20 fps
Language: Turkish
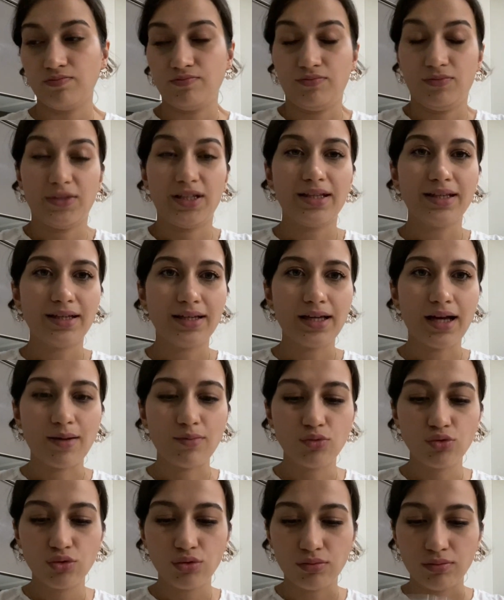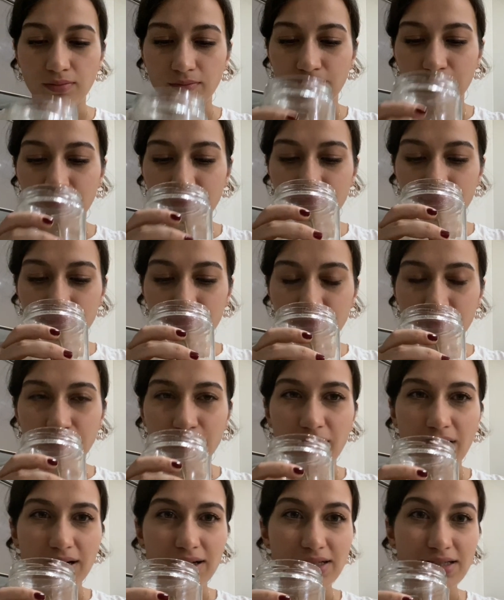Dedik yani bunun
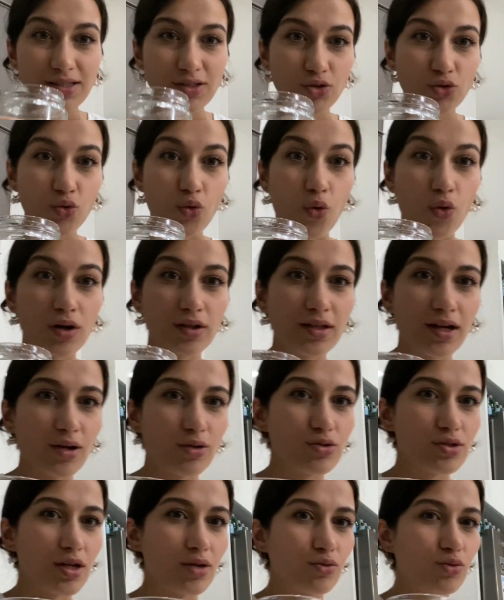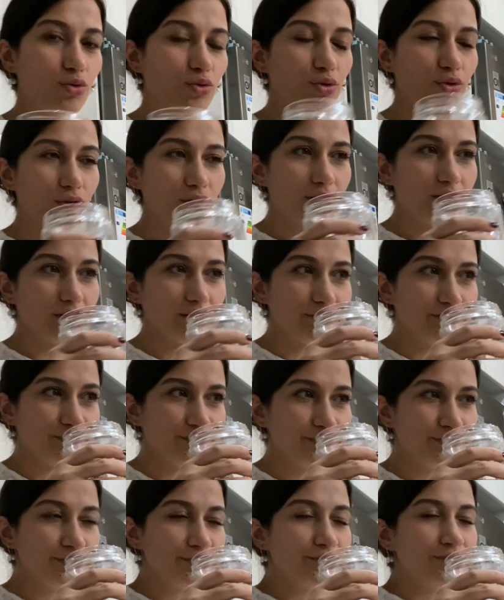markasına Çünkü o kadar güzel kokuyor ki.
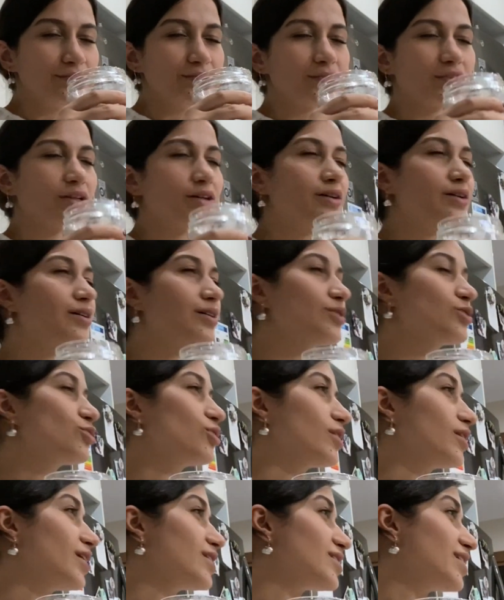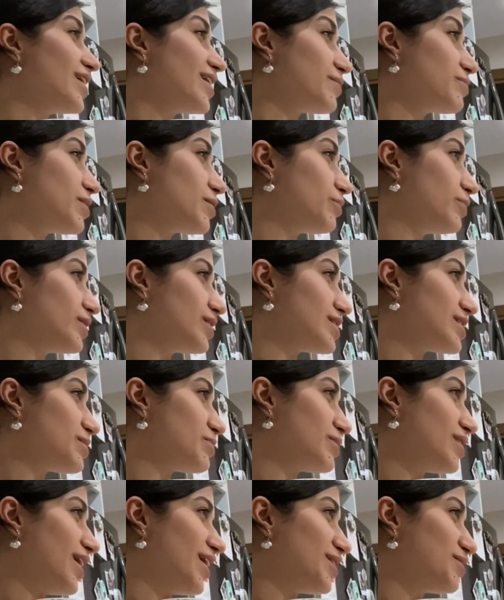Ay şu an gerçekten ekmek banasım
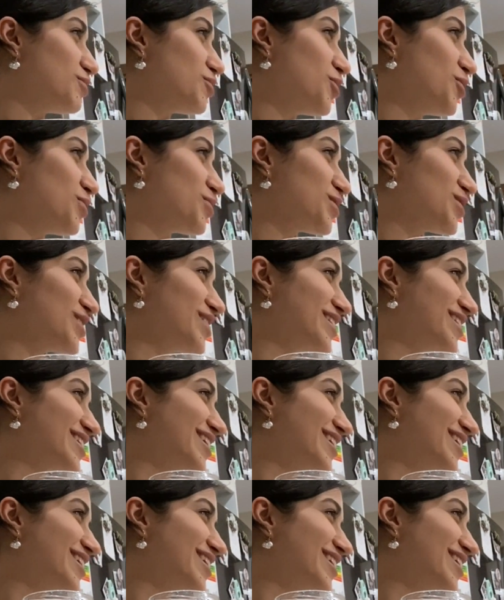geldi biliyor musun?